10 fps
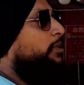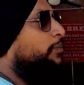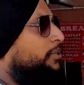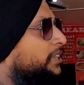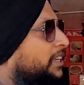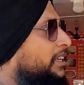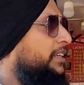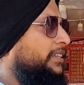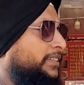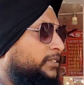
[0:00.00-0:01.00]
रुपये की बोतल यहाँ
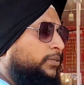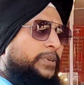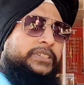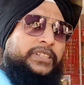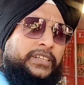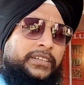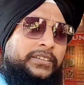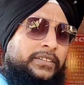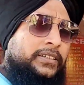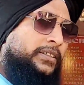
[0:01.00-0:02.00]
ला के तीस में बेच रहे
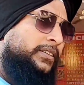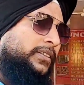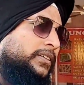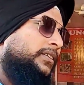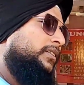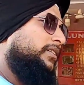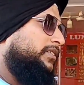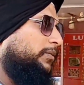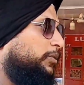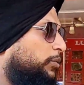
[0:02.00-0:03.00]

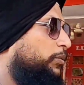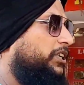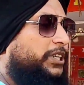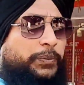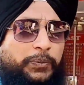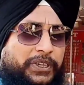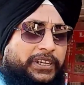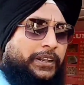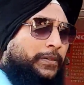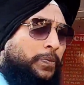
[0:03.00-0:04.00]
हैं सब नॉर्मल रेट में मिल
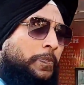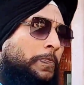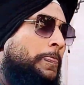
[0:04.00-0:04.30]
रहा है